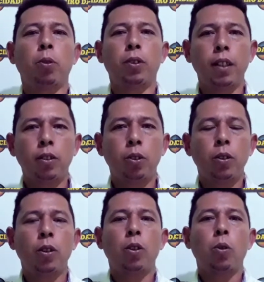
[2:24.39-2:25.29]
Portanto,
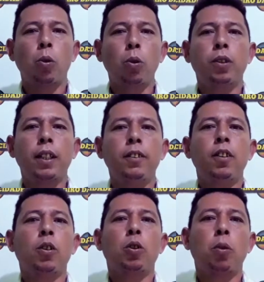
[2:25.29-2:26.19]

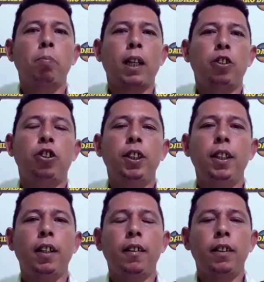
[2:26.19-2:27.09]
curtem,
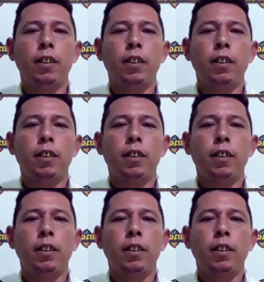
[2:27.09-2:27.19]
compartilhem